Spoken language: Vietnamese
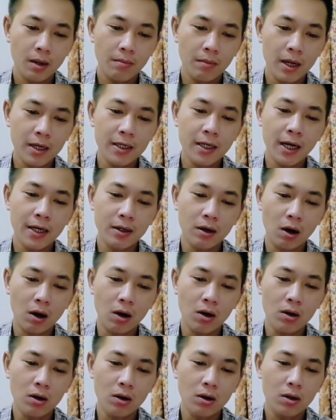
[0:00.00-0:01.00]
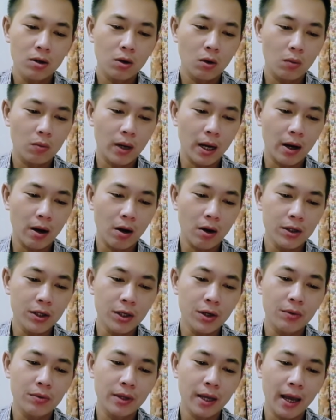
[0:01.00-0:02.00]
Bên cạnh đó, cũng đã có
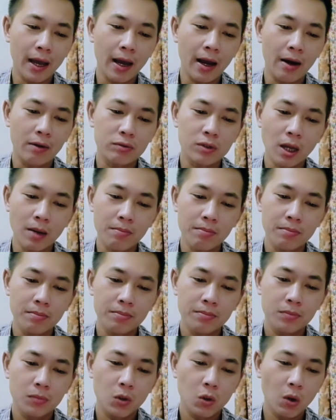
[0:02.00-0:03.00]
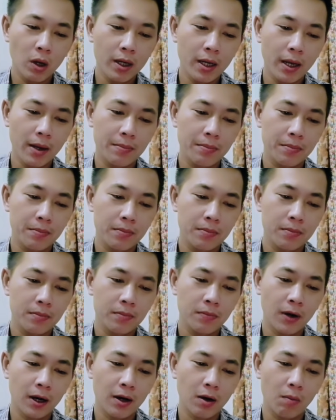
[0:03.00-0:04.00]
nhiều nhà hảo tâm, doanh nghiệp
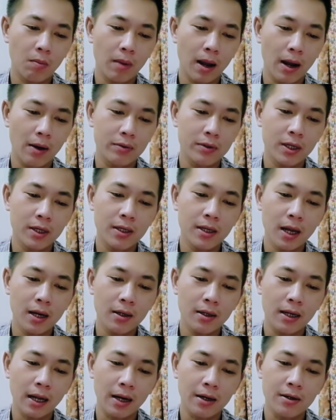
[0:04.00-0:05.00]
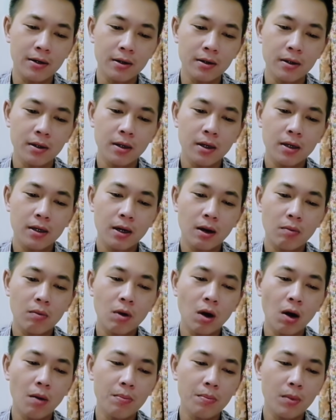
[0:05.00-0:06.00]
và đồng bào nhân dân cả nước
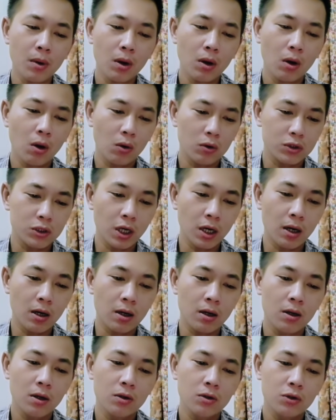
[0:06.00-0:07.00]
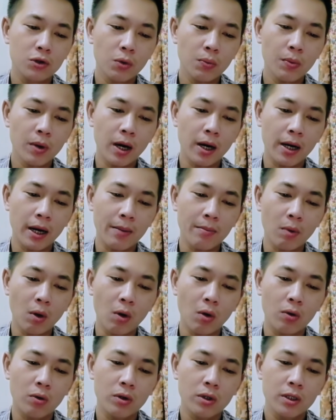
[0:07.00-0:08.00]
đóng góp, hỗ trợ, giúp đỡ cán
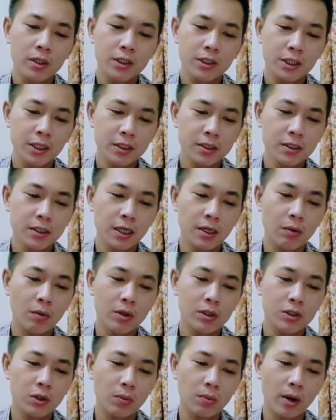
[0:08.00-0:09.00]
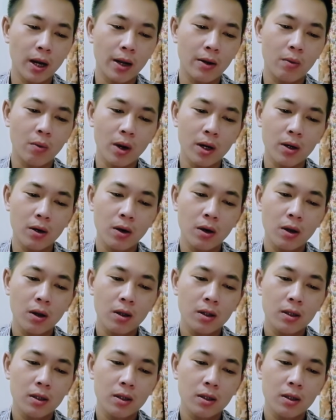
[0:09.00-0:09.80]
bộ, chiến sĩ quân chủng hải quân